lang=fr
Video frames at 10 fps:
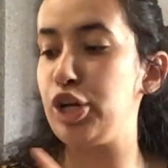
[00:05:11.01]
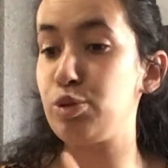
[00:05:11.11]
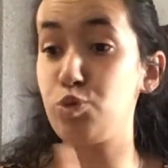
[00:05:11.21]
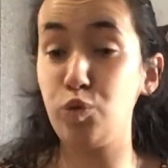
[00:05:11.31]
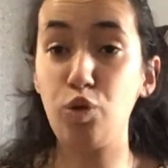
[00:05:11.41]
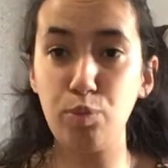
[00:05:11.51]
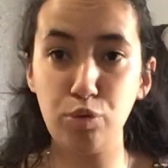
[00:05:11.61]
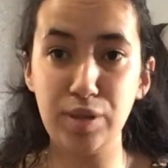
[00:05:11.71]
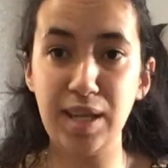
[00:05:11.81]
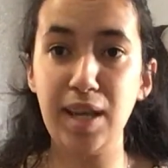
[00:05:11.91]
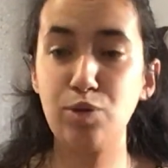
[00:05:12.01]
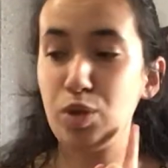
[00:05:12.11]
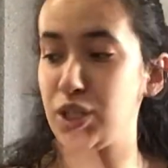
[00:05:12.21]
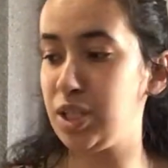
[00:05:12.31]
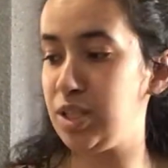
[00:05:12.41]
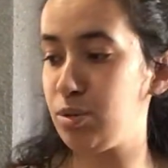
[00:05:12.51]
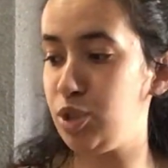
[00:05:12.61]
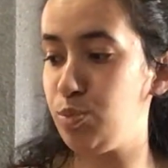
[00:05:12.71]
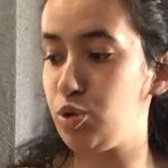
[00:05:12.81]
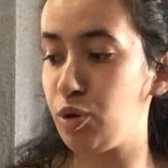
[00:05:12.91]
Je me suis remboursé 70
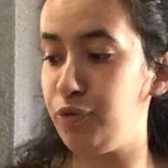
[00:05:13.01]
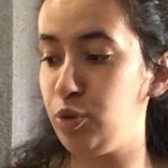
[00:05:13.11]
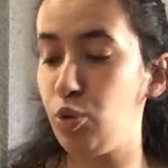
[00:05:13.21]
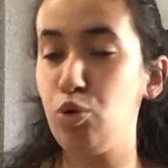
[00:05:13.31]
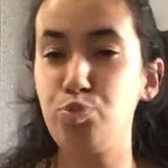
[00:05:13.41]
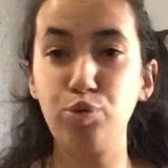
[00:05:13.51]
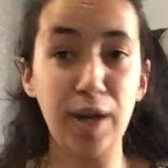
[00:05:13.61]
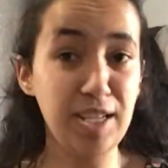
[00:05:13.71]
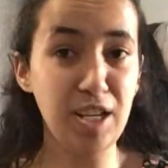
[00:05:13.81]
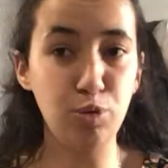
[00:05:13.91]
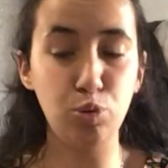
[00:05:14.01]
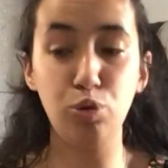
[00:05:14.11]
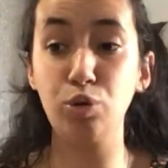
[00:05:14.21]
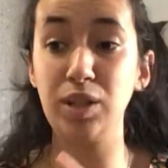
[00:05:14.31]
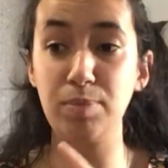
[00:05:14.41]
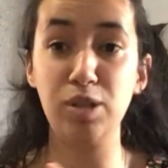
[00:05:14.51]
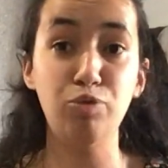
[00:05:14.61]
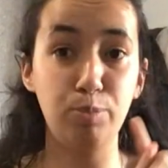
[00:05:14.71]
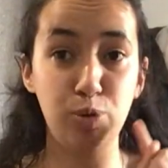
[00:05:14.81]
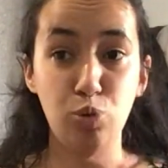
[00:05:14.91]
centimes sur Feed pour l'achat de deux. Donc
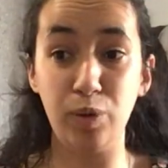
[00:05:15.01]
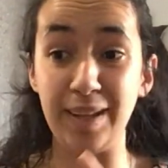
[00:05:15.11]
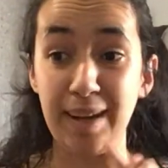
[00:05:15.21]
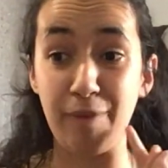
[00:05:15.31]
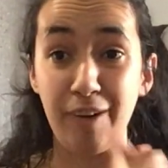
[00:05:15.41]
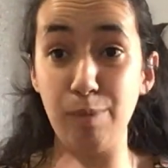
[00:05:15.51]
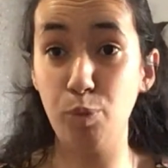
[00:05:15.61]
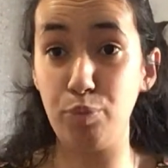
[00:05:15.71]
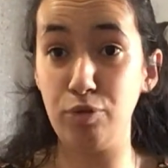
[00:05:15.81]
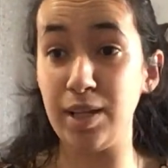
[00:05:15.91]
dépêchez-vous parce qu'il n'y en a vraiment plus.